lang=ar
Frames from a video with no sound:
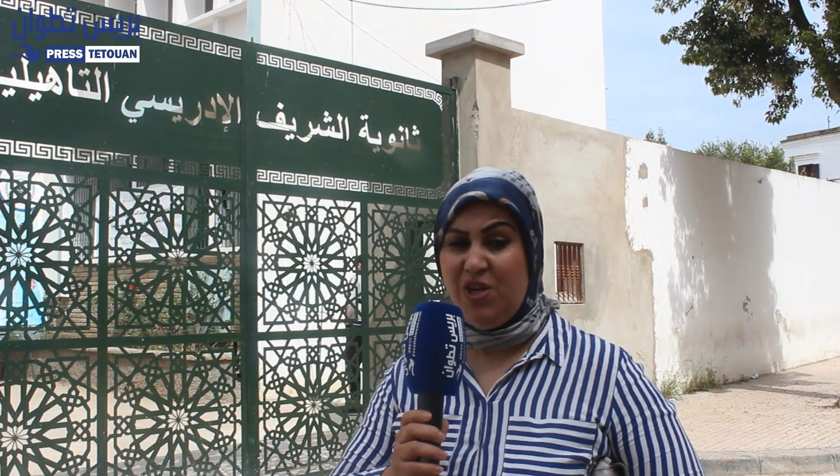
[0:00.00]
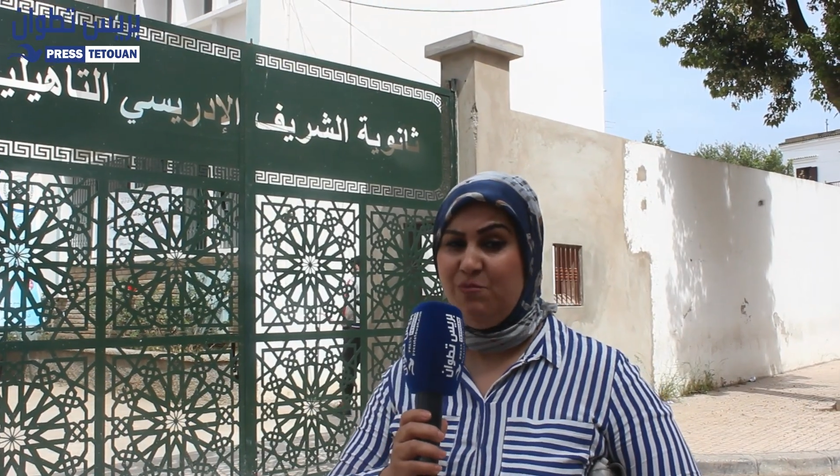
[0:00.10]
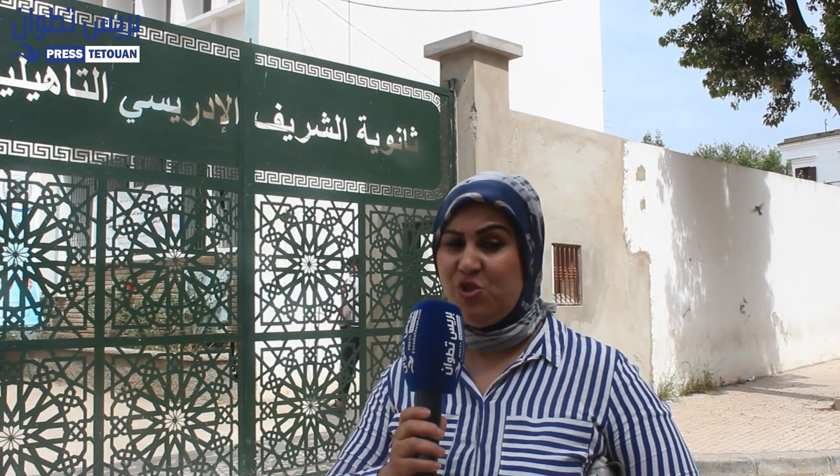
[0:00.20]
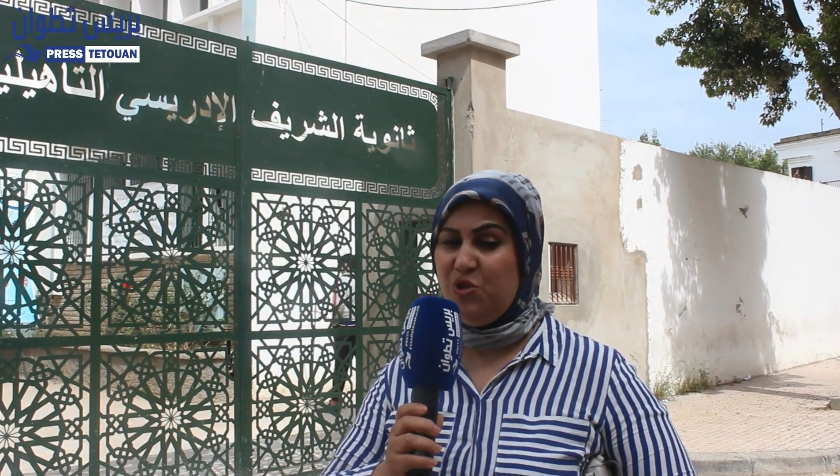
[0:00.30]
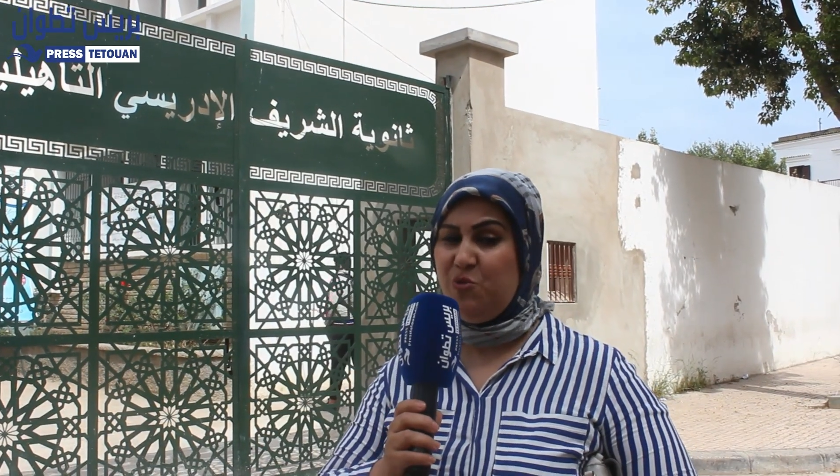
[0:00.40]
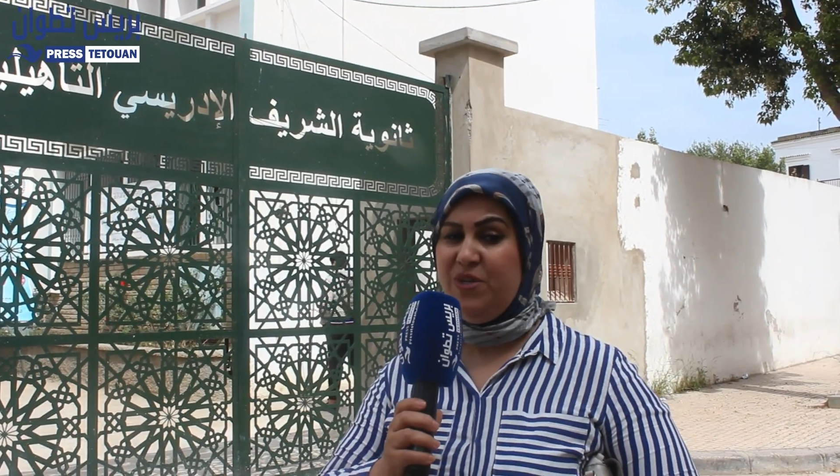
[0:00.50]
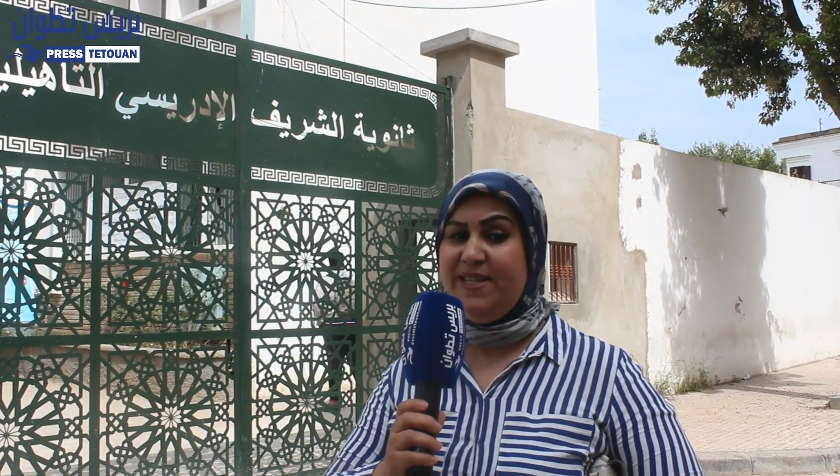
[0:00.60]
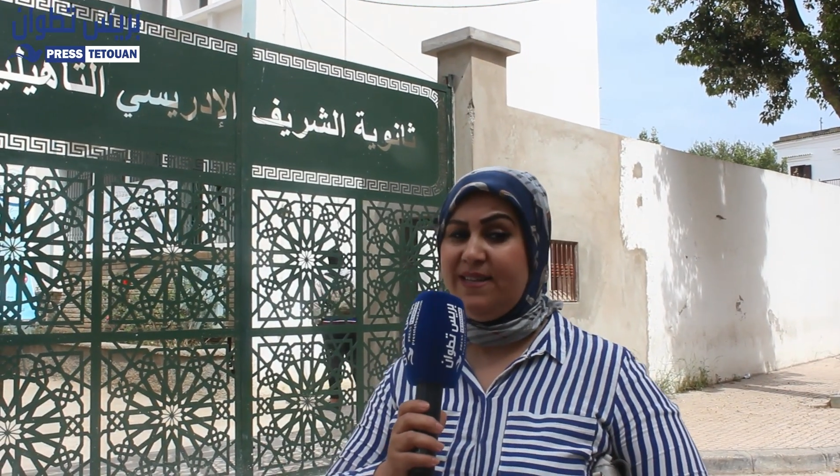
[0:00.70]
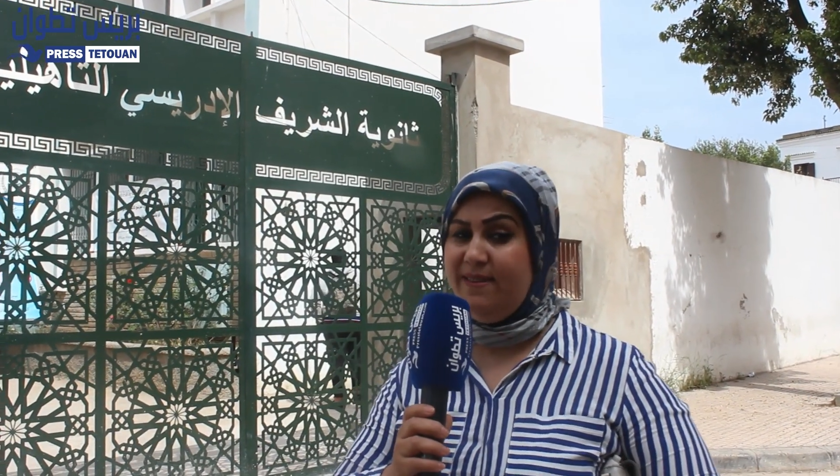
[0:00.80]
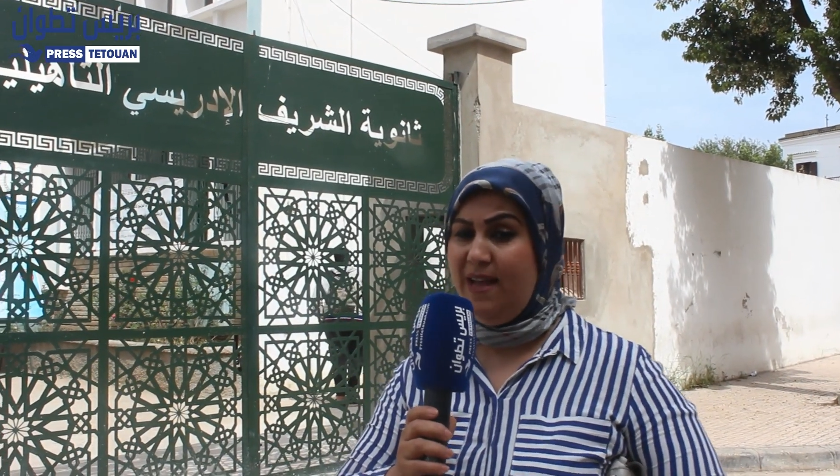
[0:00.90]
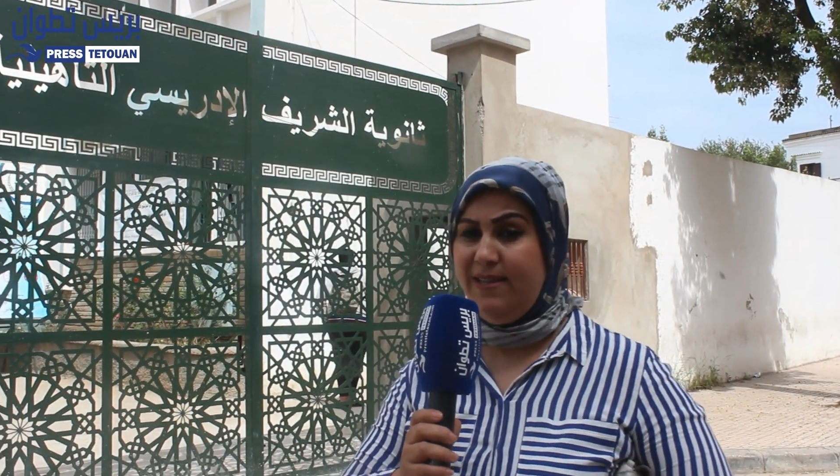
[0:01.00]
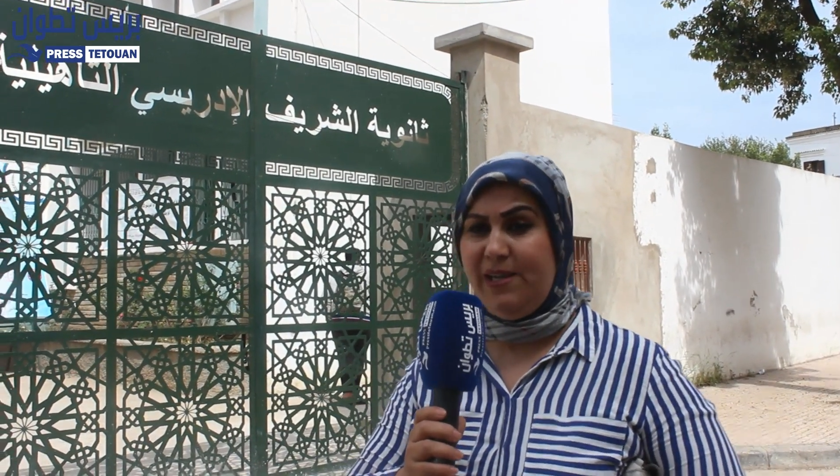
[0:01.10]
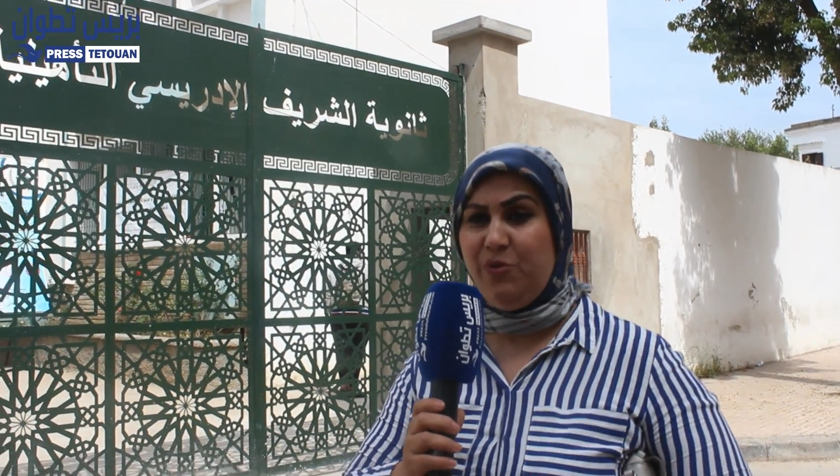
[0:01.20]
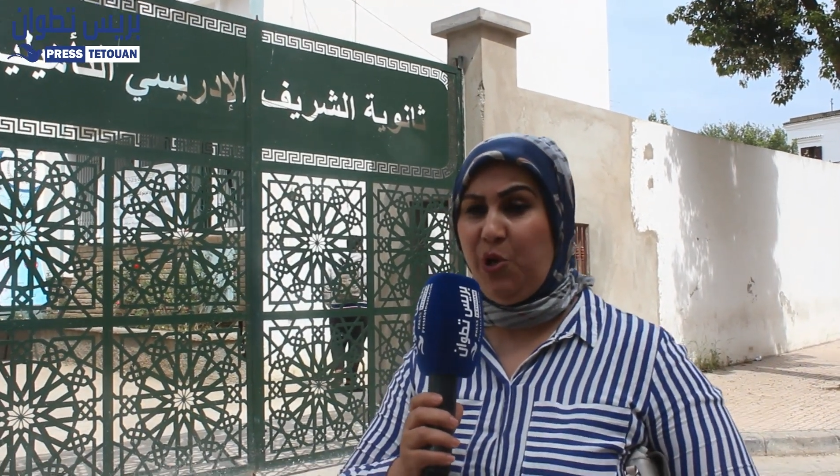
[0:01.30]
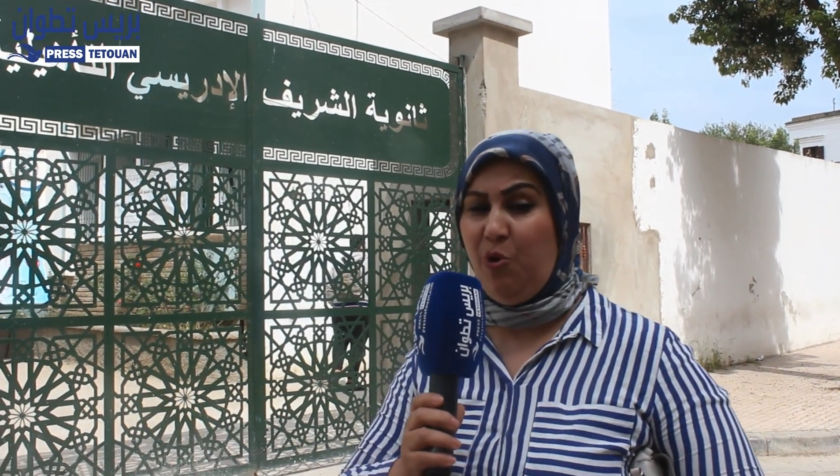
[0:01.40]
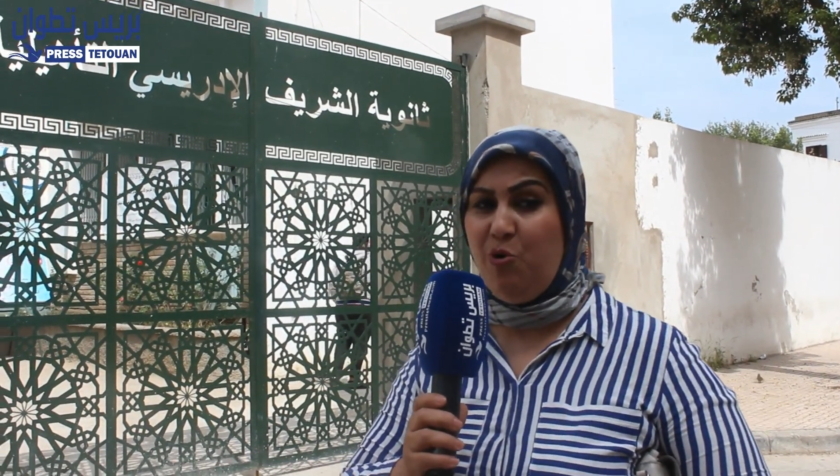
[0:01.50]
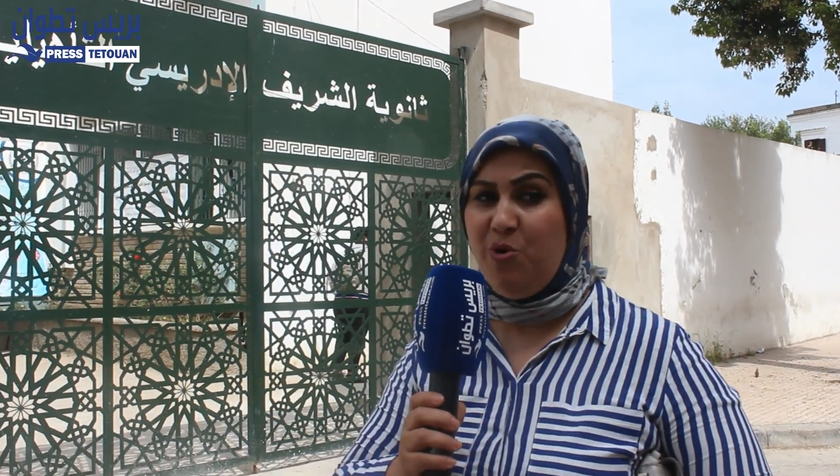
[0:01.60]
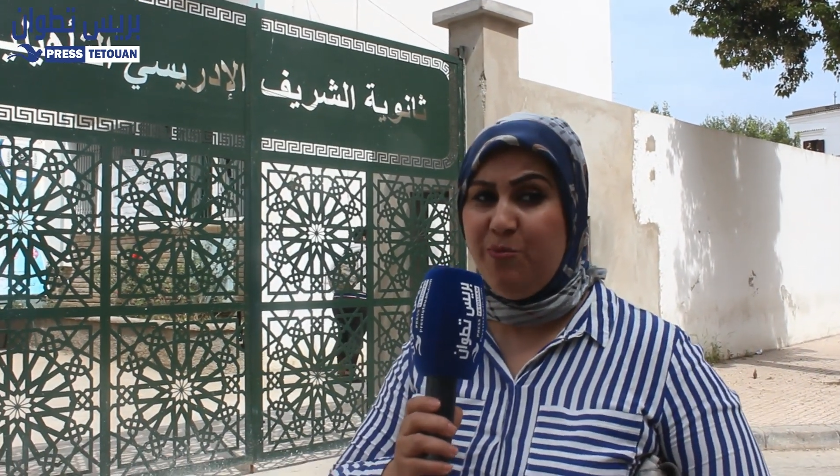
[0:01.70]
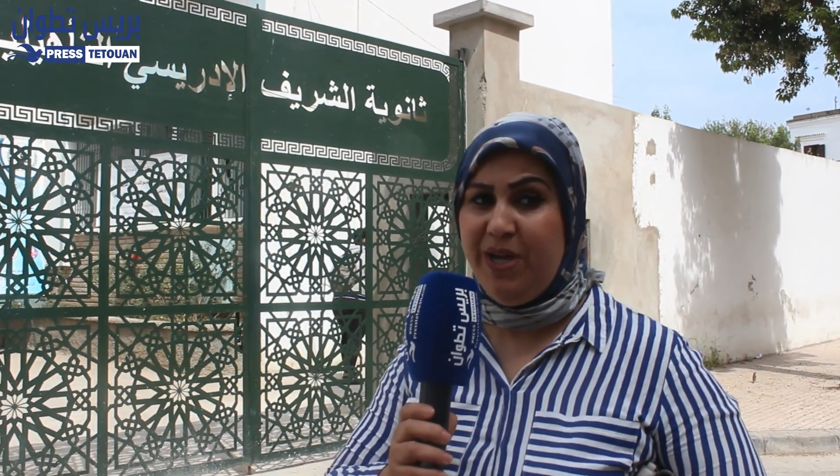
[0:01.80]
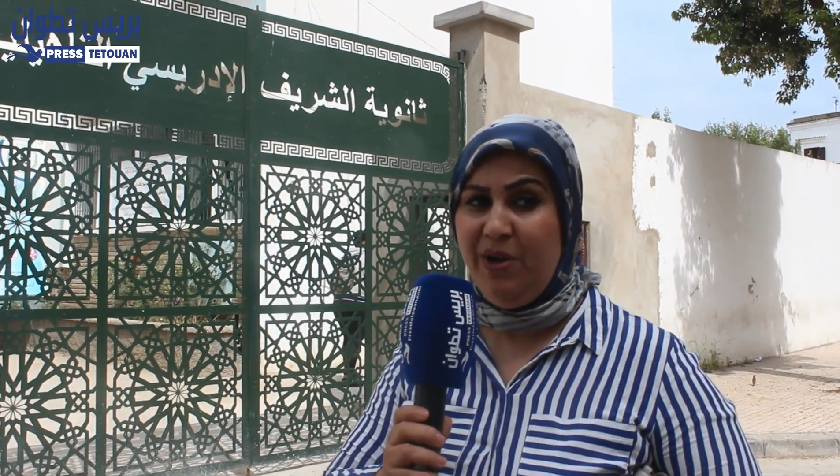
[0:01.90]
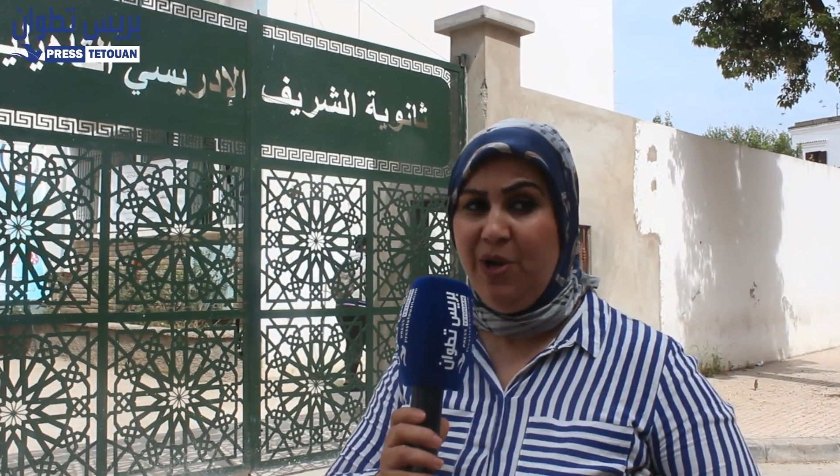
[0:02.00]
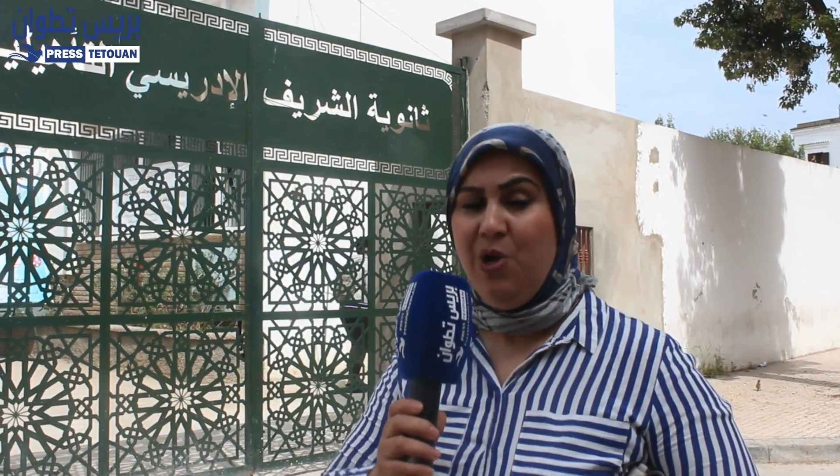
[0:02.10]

المجهود وليداتنا اللي كانوا كيقوموا به